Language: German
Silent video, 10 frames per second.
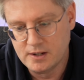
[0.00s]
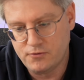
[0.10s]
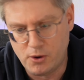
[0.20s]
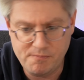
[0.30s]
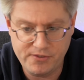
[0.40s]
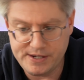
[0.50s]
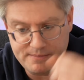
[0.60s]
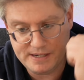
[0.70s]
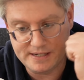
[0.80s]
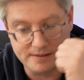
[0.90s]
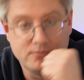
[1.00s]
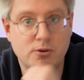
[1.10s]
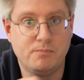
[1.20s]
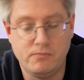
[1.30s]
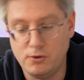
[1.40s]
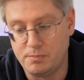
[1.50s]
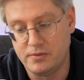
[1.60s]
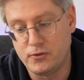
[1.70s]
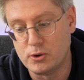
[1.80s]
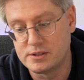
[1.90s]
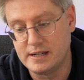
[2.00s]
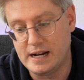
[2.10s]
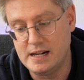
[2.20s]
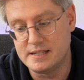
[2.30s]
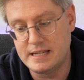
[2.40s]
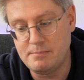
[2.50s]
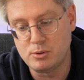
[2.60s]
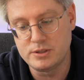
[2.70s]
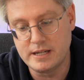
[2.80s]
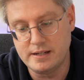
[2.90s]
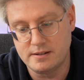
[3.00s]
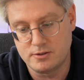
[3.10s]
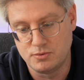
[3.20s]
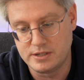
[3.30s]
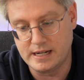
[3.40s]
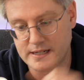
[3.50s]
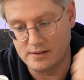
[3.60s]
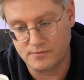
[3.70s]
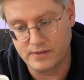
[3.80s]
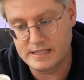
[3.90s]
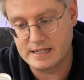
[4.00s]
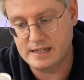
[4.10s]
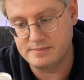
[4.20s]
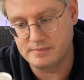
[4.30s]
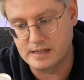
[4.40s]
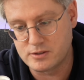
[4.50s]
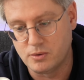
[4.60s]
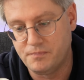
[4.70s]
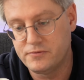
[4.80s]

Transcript: Fünf Vitamine, wupp, wupp, Fruchtgehalt 10% Zutaten, Wasser, achso,